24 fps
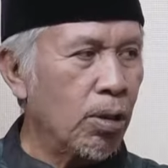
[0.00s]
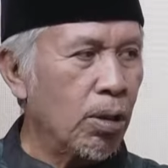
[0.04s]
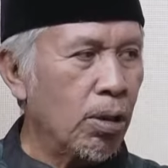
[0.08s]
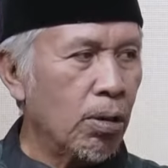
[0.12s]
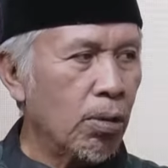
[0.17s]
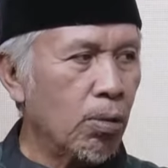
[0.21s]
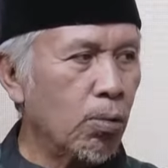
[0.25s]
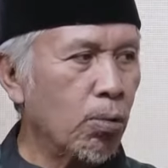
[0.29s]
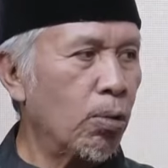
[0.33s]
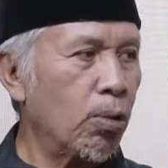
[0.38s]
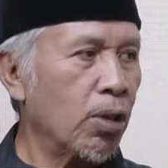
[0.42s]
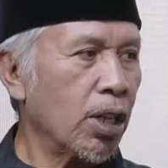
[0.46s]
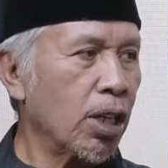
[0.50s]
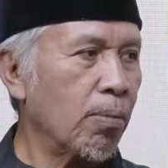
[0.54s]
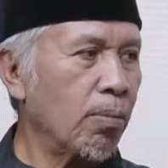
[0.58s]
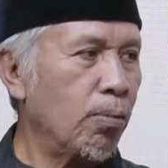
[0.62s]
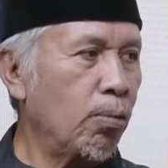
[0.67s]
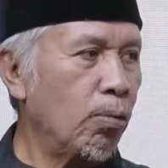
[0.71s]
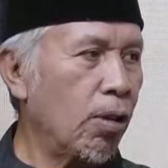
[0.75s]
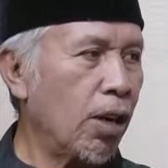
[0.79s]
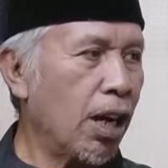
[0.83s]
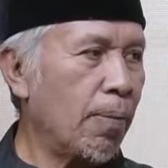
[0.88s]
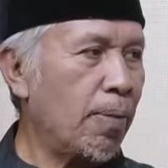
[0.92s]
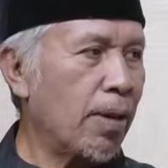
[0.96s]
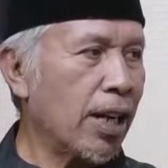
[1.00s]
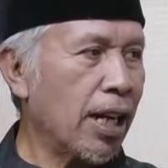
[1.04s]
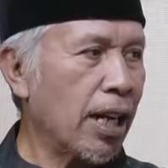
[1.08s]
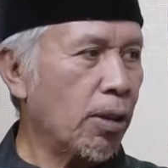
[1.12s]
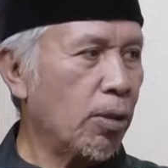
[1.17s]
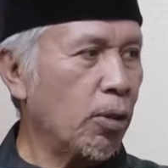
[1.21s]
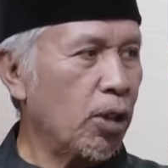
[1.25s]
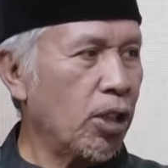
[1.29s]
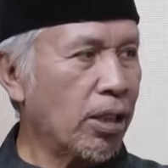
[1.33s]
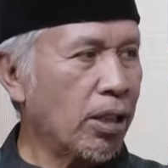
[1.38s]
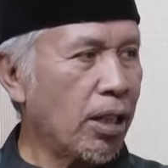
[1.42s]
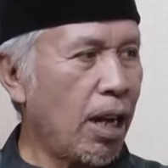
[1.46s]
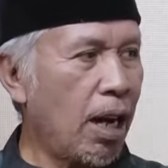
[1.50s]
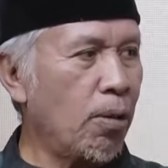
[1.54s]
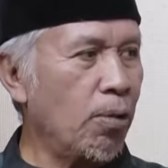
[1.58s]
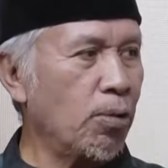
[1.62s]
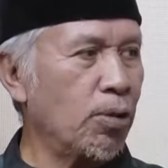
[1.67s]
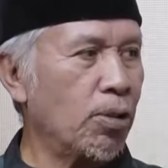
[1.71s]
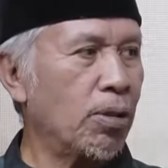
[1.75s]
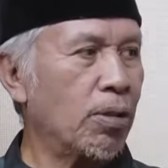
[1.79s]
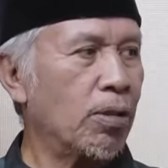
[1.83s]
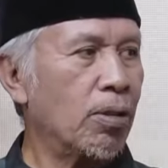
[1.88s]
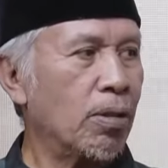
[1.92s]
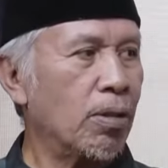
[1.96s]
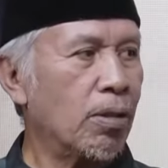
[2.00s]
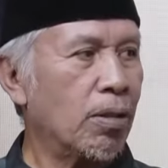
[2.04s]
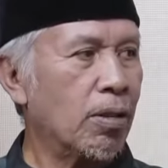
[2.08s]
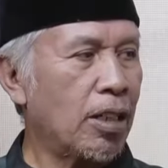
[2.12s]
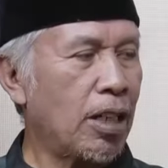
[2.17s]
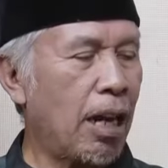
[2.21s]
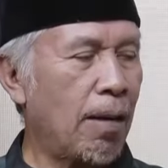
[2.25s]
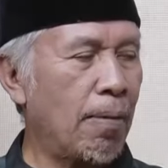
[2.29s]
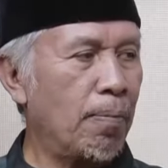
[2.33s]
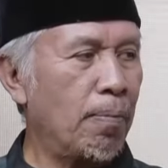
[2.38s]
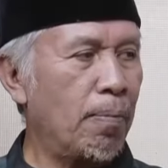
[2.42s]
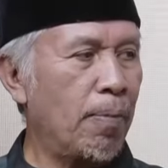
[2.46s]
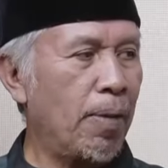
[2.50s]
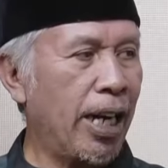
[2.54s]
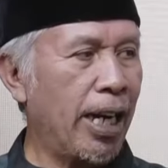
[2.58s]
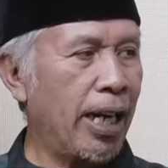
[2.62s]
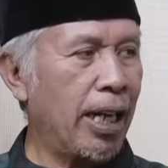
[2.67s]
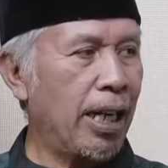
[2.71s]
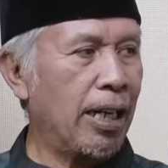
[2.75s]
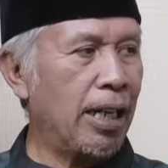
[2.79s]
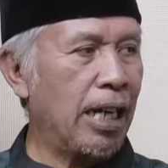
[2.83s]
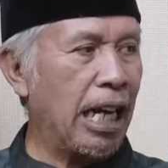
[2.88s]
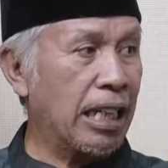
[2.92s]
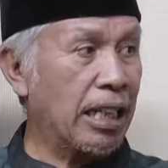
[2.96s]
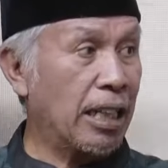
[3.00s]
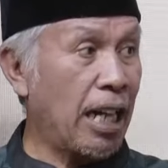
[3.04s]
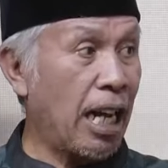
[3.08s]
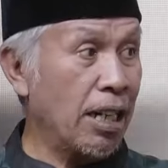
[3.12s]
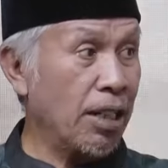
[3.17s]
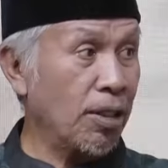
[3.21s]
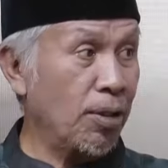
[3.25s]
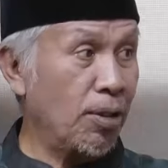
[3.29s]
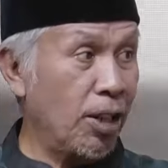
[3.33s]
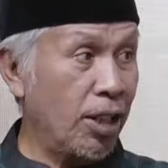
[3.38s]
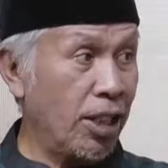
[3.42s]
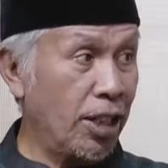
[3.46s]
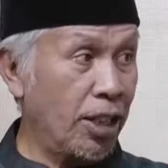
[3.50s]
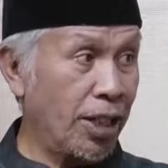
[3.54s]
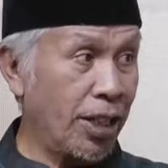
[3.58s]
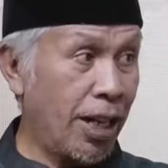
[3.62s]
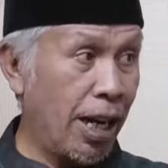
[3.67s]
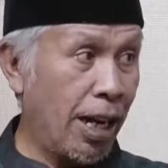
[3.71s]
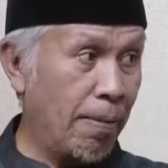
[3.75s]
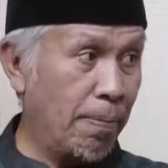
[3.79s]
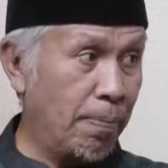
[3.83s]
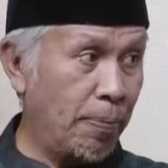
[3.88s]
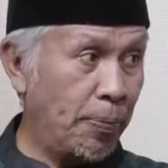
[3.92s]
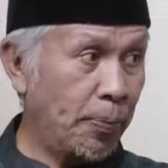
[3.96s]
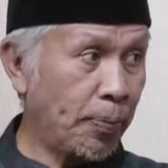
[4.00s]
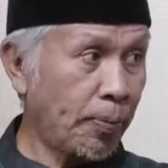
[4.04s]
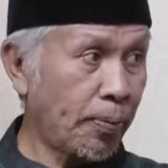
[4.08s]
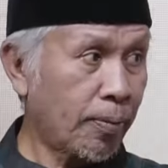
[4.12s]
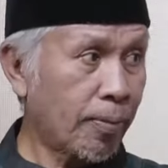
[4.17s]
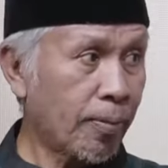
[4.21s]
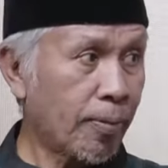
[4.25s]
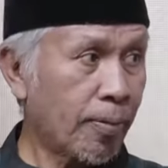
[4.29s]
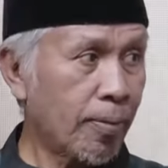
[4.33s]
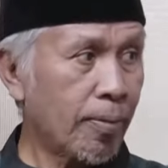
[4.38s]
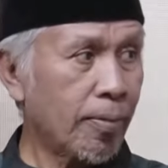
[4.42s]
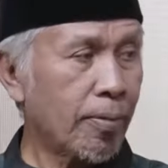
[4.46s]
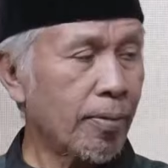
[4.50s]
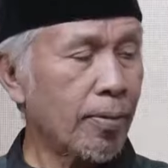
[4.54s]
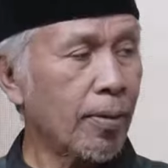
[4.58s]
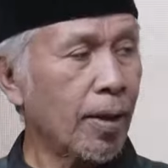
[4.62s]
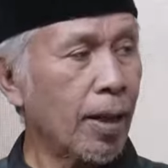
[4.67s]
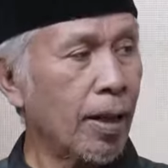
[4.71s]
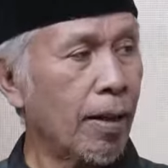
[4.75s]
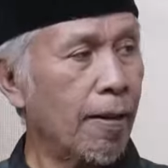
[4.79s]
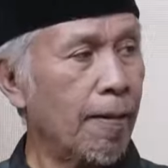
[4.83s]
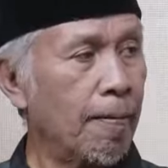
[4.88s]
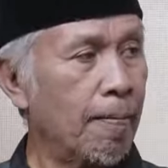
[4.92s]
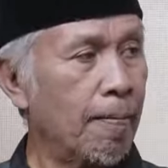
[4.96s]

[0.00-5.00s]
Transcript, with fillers: 2800 tahun sampai datangnya Islam. Artinya bisa enggak